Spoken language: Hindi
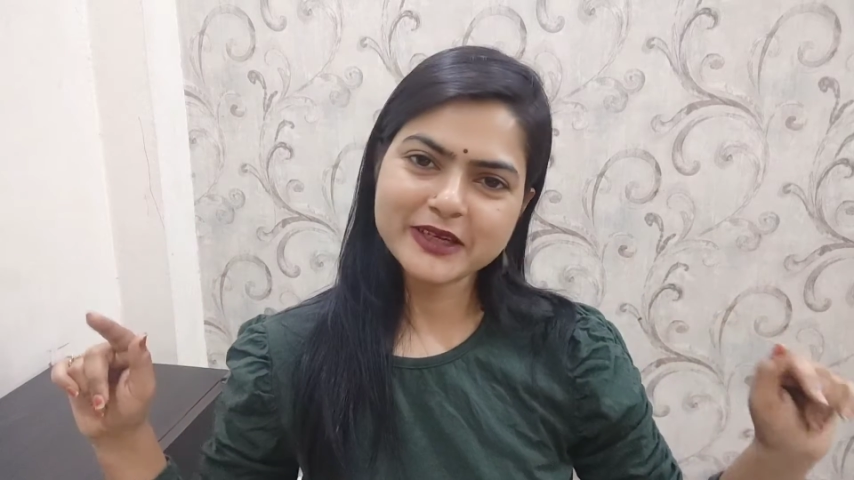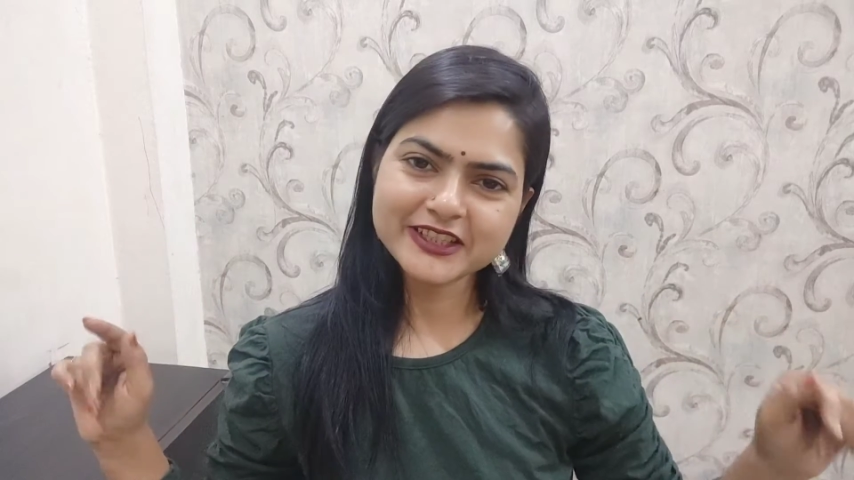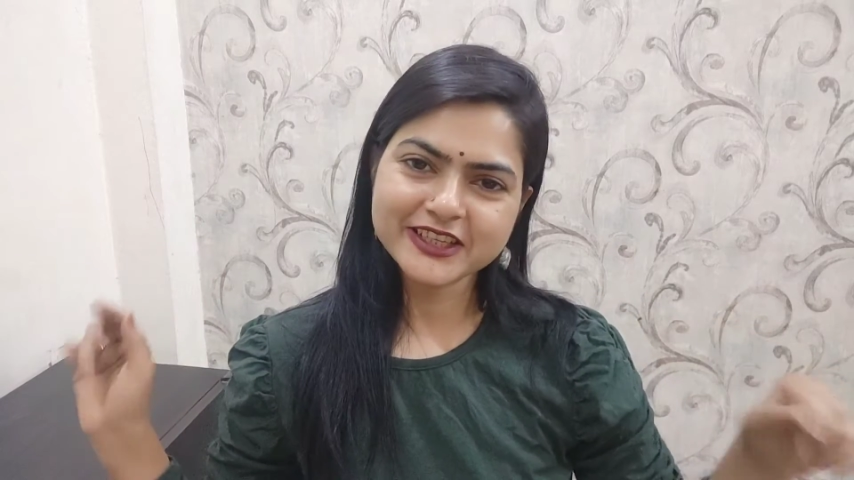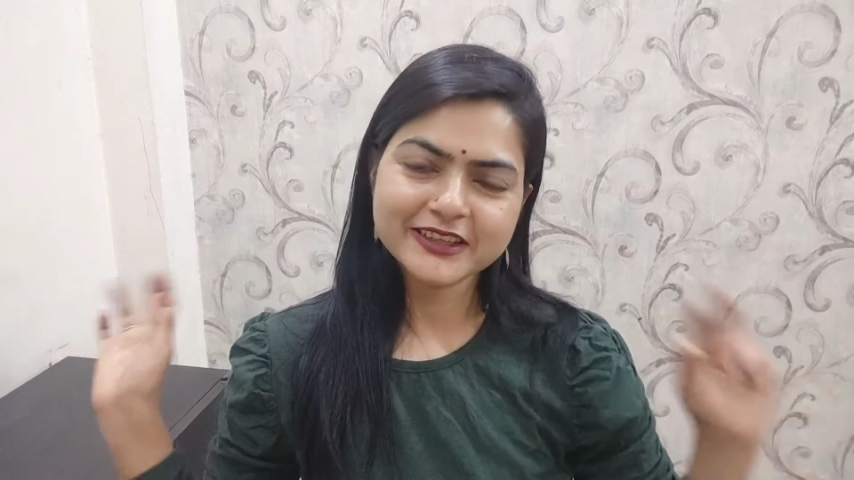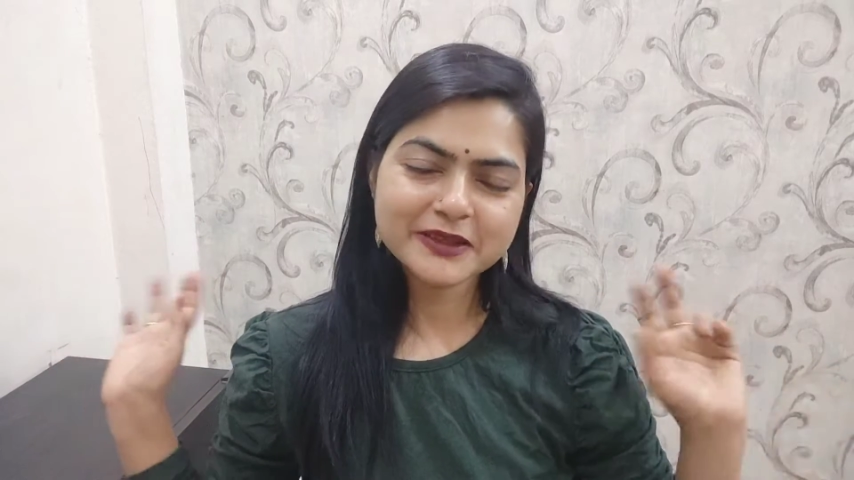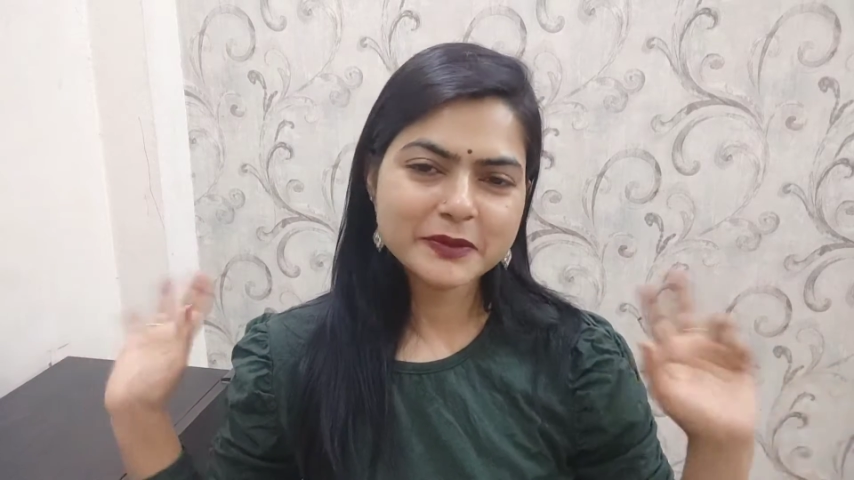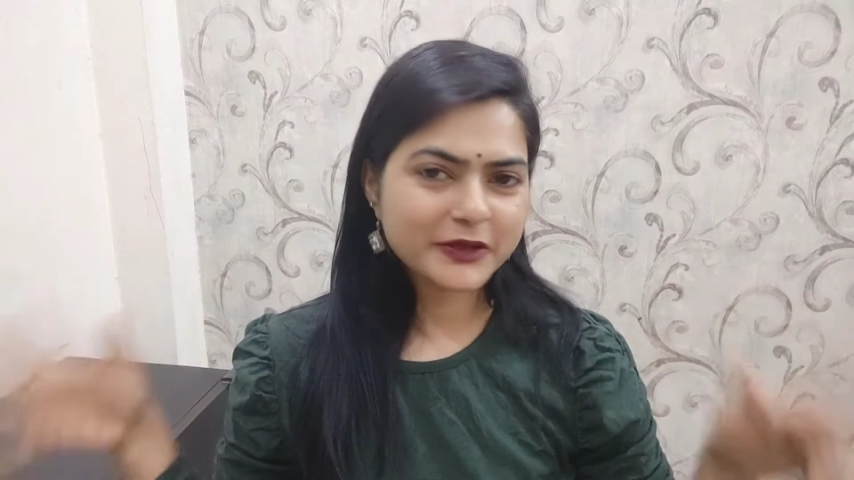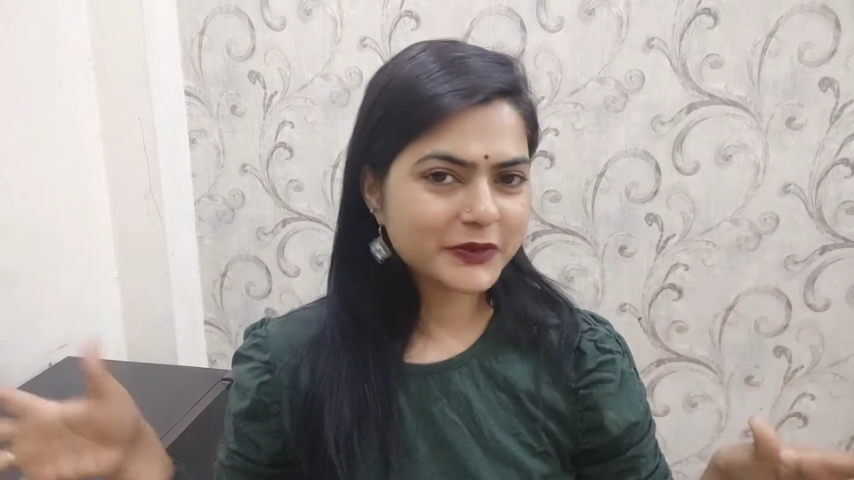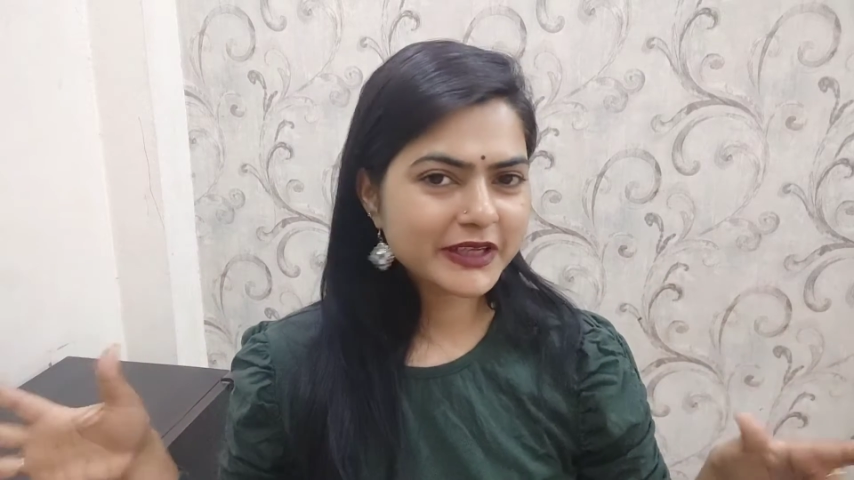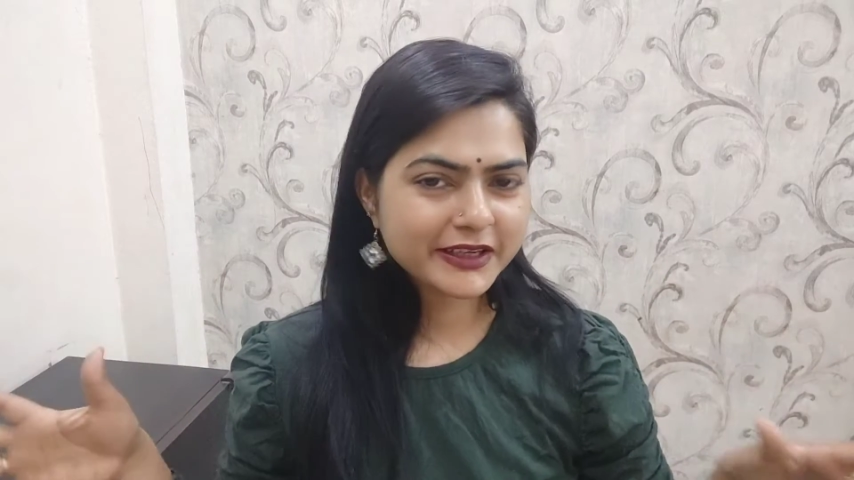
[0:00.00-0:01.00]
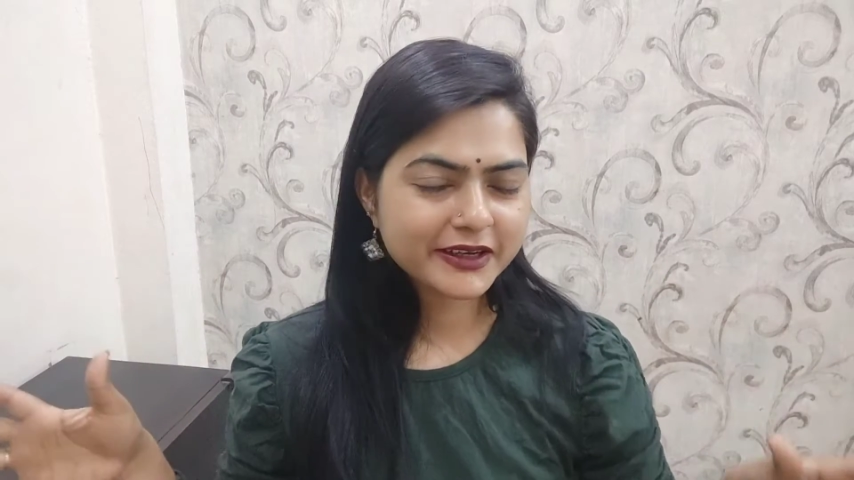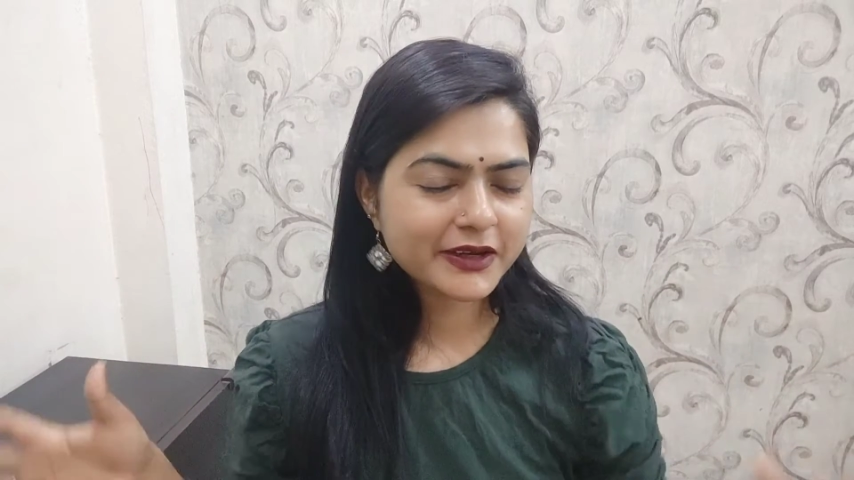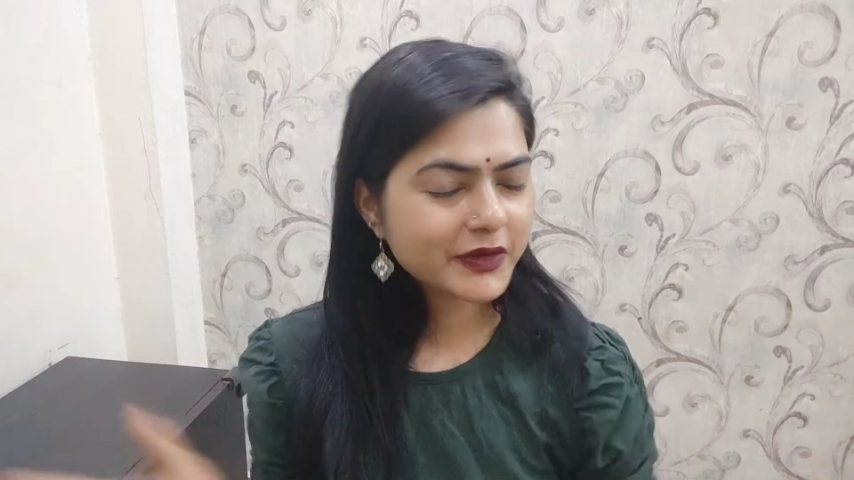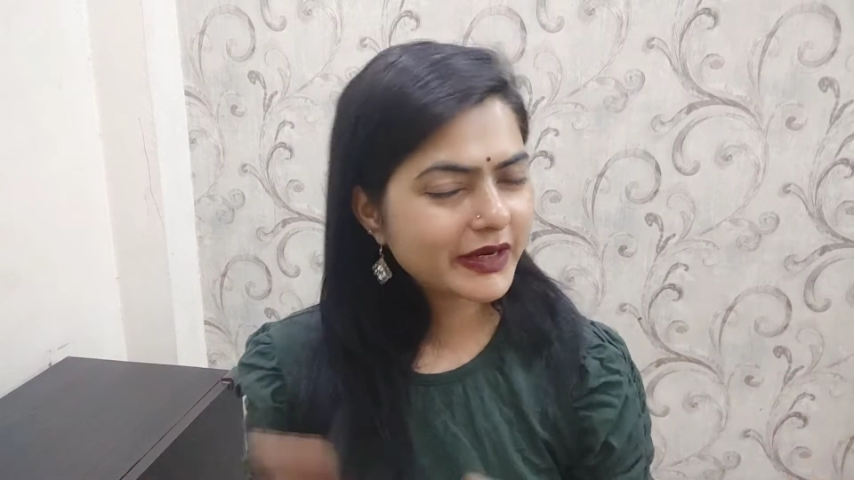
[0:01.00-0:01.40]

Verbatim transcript: माय चैनल मैं हूं नेहा